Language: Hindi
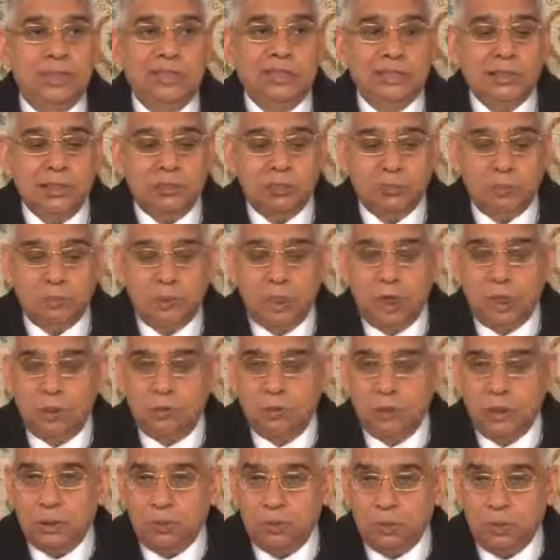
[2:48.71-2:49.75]
ये सब
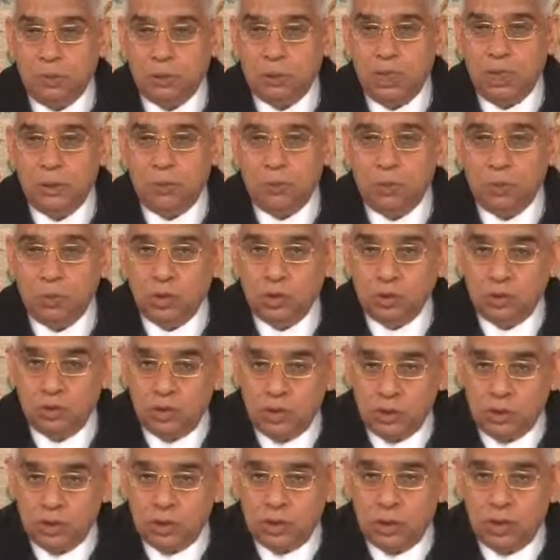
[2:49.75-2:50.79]
धार्मिक पूजाएं मुझ
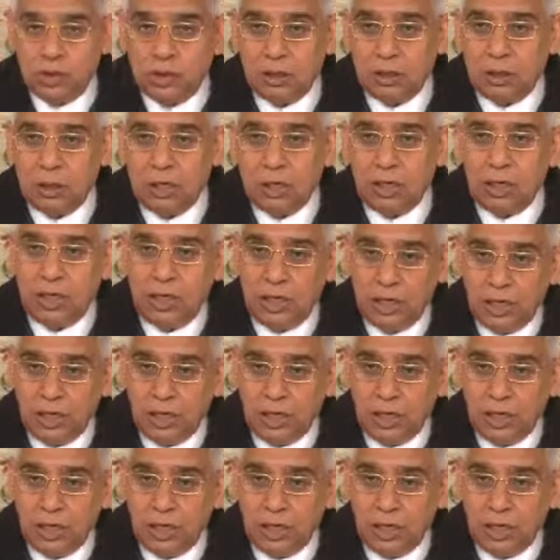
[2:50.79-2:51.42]
में त्याग का